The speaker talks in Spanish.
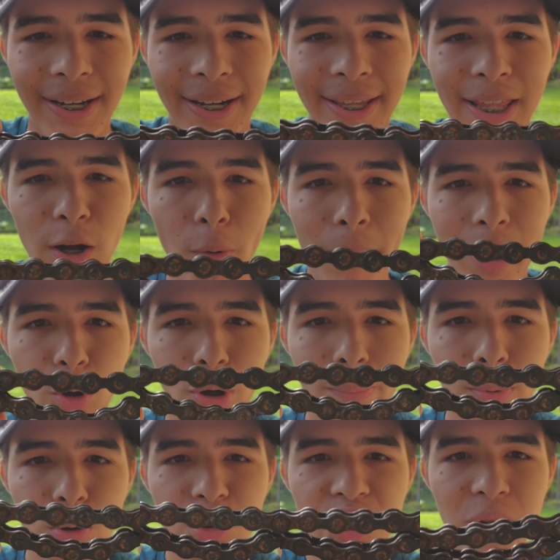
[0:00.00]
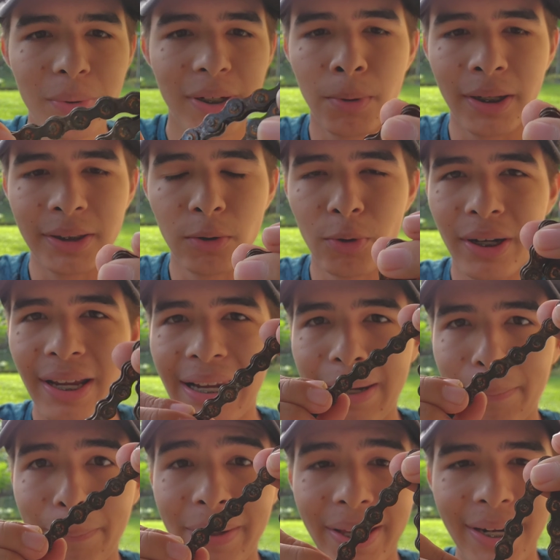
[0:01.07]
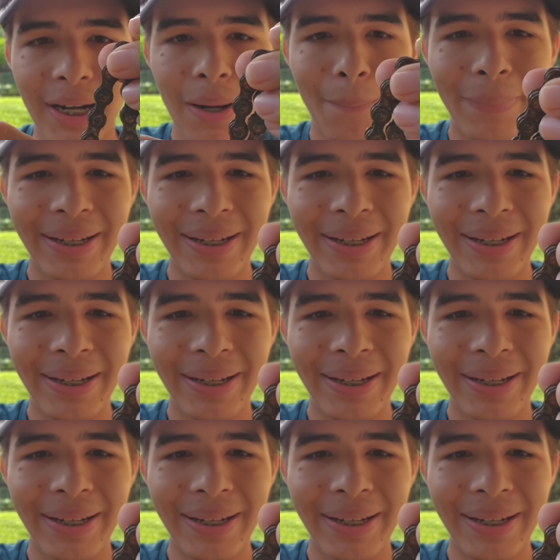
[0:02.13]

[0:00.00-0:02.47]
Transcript: que quede lo mejor posible, porque tengo que limpiarla,